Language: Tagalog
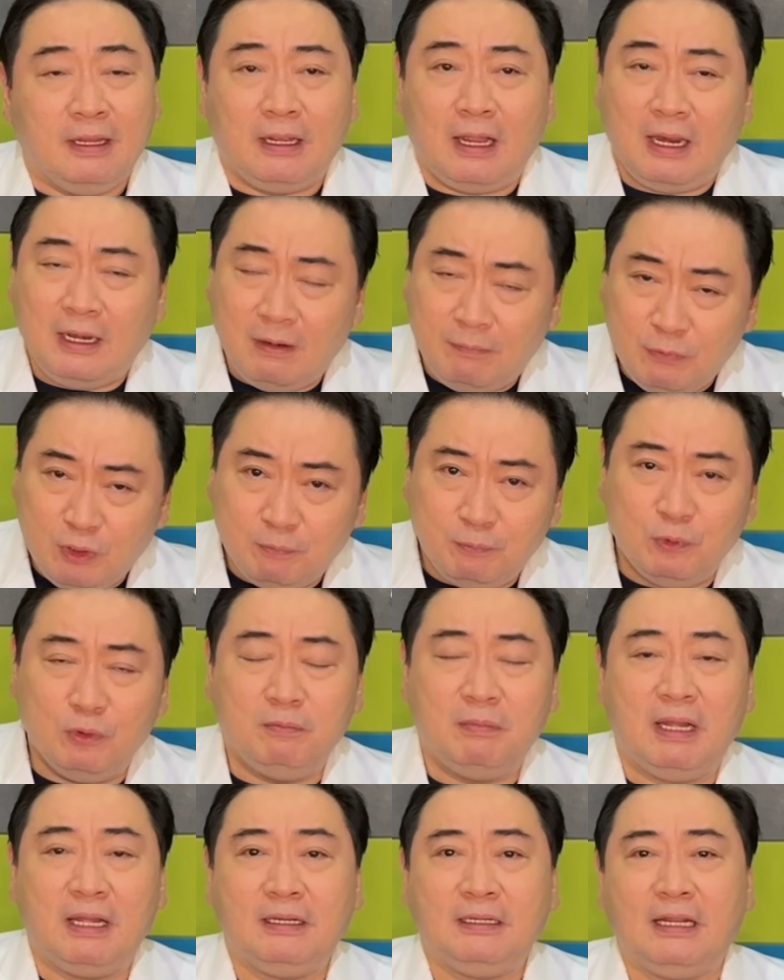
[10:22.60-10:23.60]
Alam niyo po
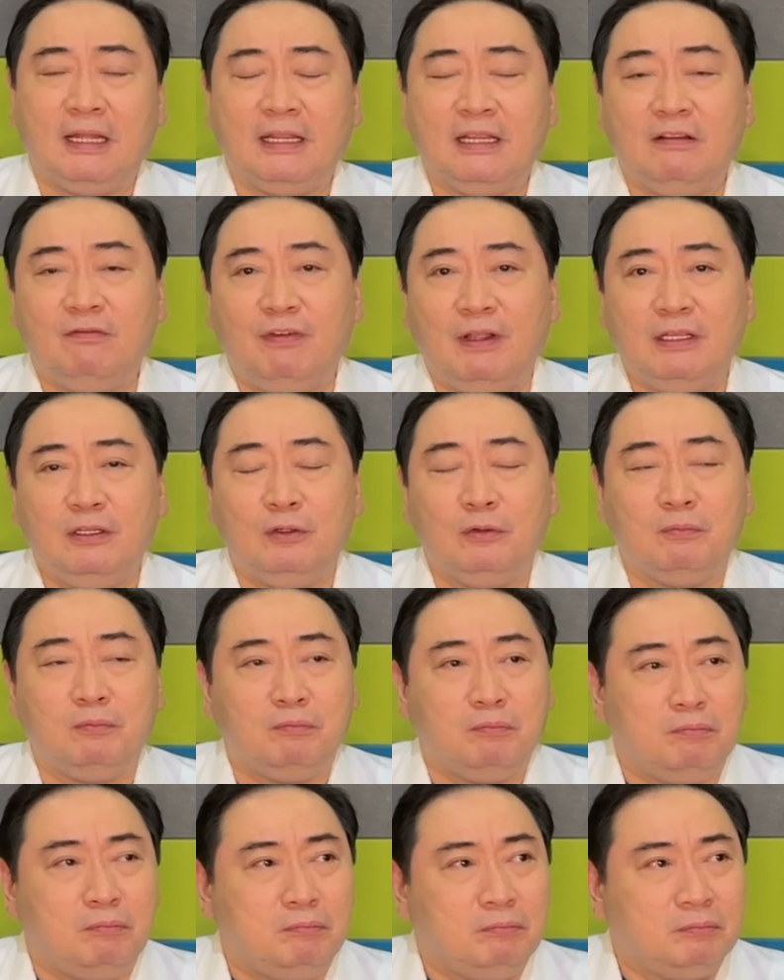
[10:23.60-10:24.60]
ba na even yung
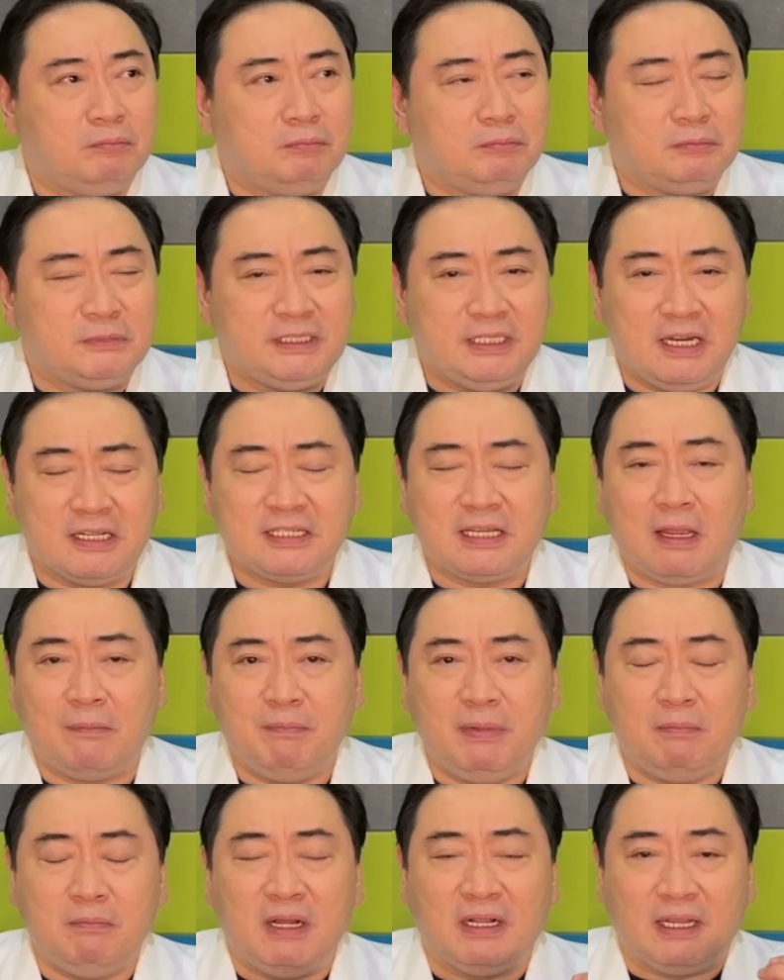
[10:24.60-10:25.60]

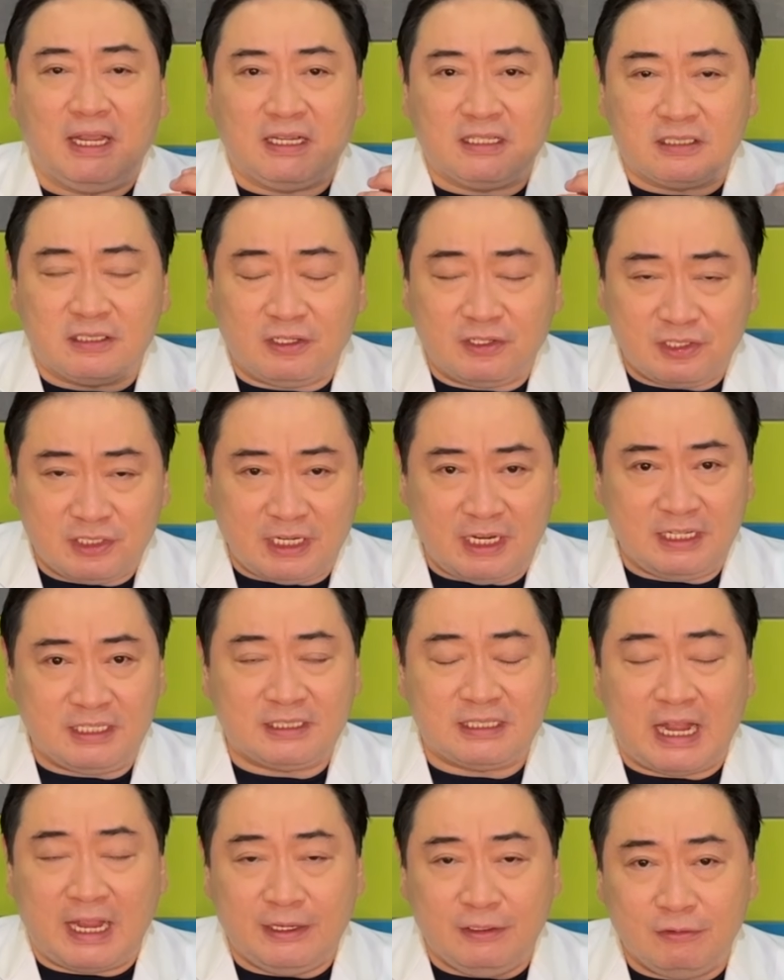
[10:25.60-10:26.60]
sinasabi mag-exercise
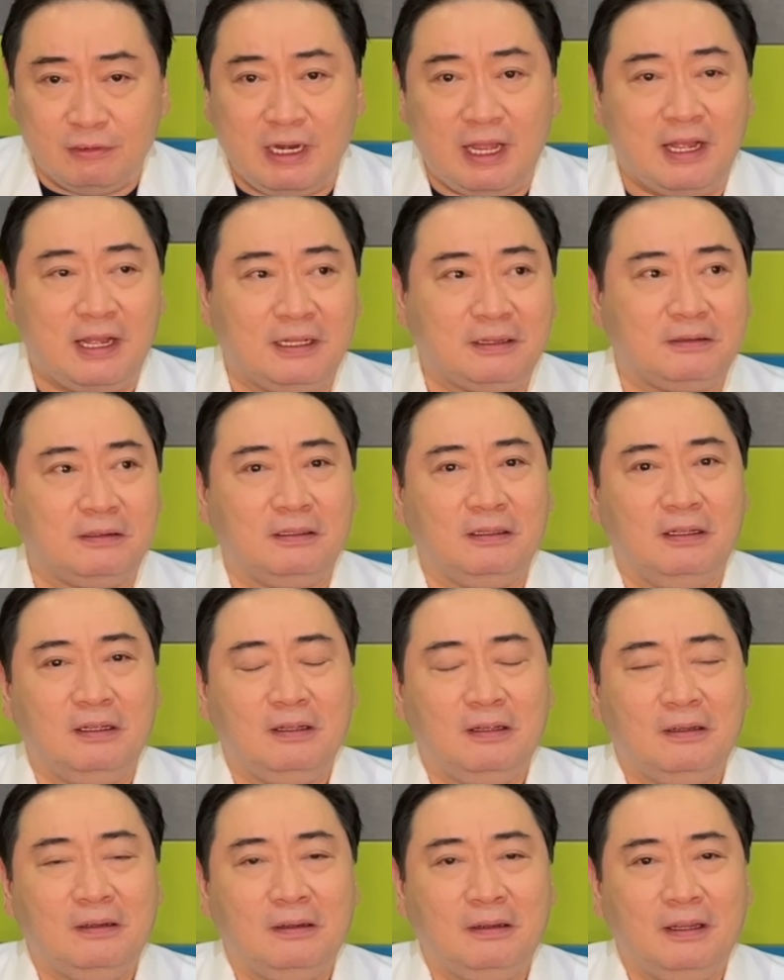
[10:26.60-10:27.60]
tayong lahat,
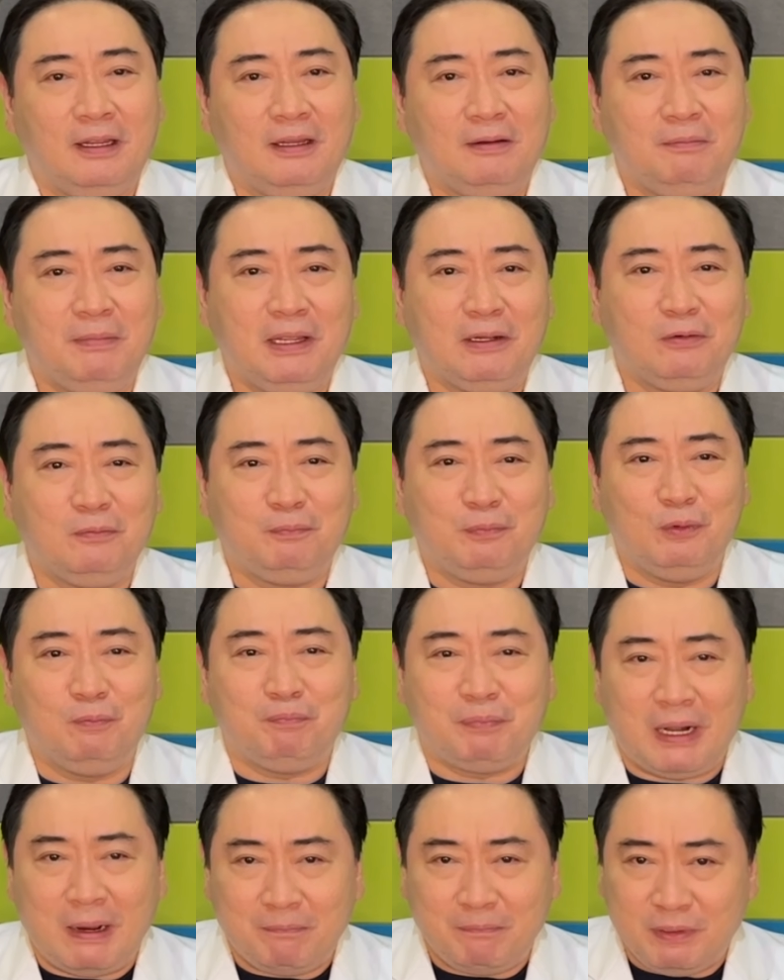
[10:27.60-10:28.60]
eh meron pong
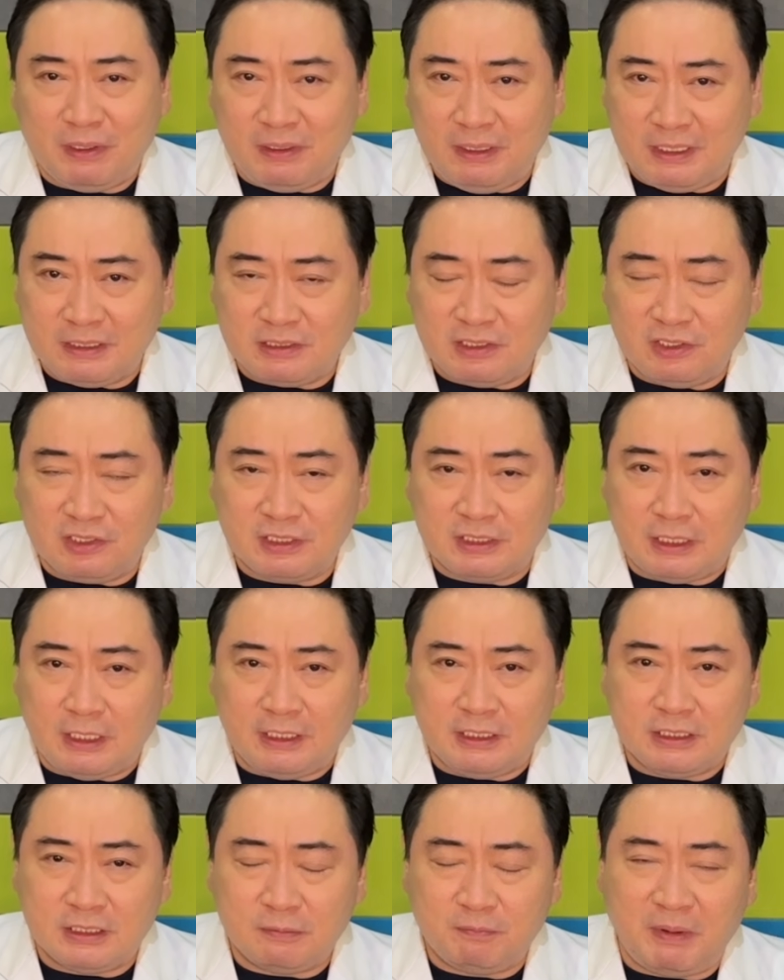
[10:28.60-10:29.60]
proper
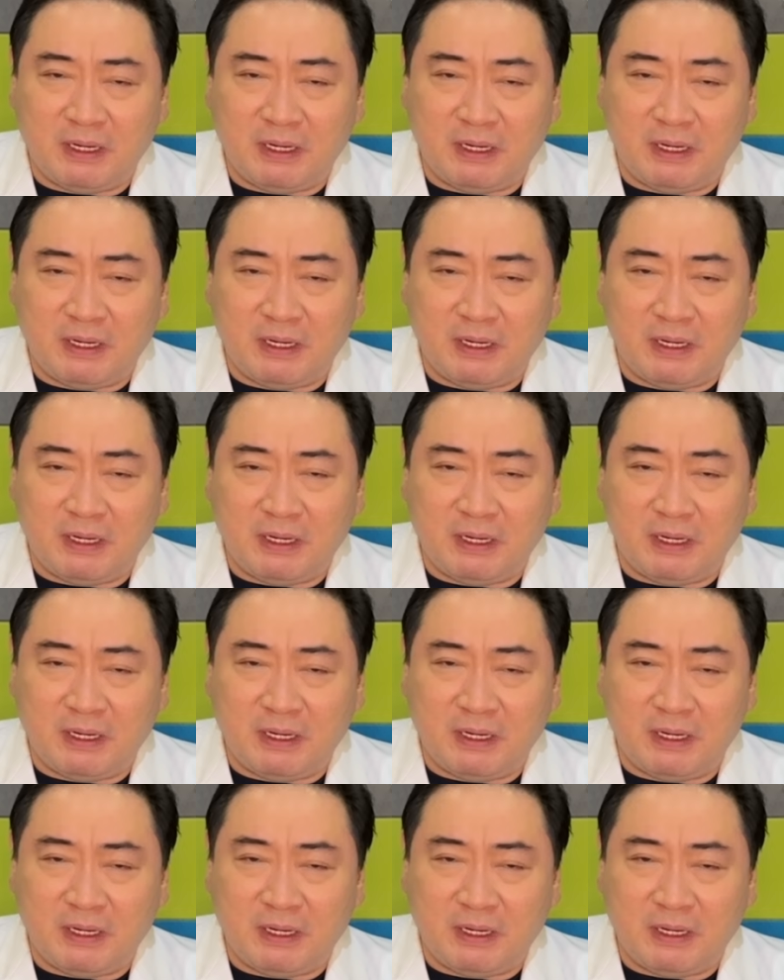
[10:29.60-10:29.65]
exercise.